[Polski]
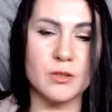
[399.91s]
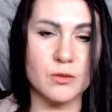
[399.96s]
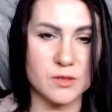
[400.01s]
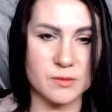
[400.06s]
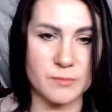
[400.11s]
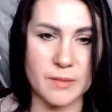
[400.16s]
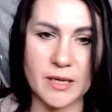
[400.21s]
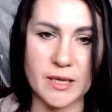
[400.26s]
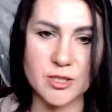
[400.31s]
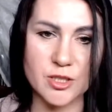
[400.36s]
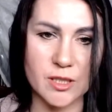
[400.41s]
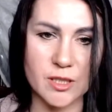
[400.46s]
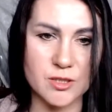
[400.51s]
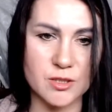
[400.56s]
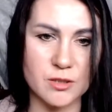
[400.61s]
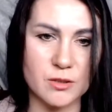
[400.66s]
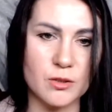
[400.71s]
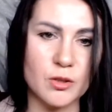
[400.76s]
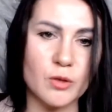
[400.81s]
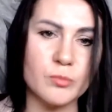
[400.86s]

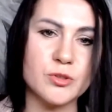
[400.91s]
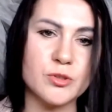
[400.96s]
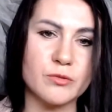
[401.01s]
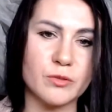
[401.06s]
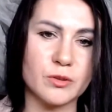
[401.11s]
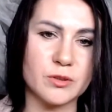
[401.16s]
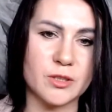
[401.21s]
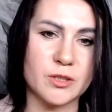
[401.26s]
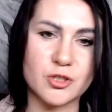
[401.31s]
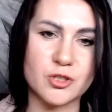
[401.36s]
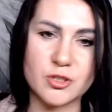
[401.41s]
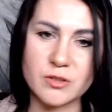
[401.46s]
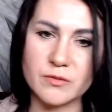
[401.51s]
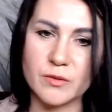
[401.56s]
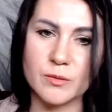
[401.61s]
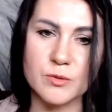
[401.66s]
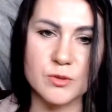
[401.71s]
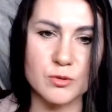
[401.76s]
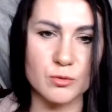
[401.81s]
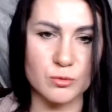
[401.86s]
rozmrażać, robić wodę
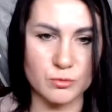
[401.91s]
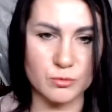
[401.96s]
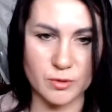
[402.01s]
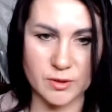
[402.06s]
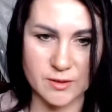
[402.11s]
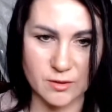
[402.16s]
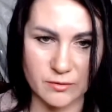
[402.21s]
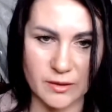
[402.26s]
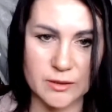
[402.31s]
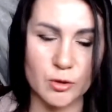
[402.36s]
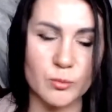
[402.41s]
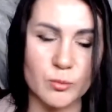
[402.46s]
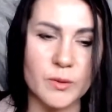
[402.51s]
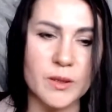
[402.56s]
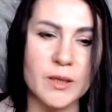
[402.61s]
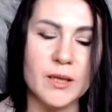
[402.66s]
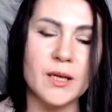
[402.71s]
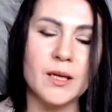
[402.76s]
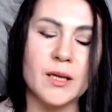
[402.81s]
żywą, strukturyzowaną.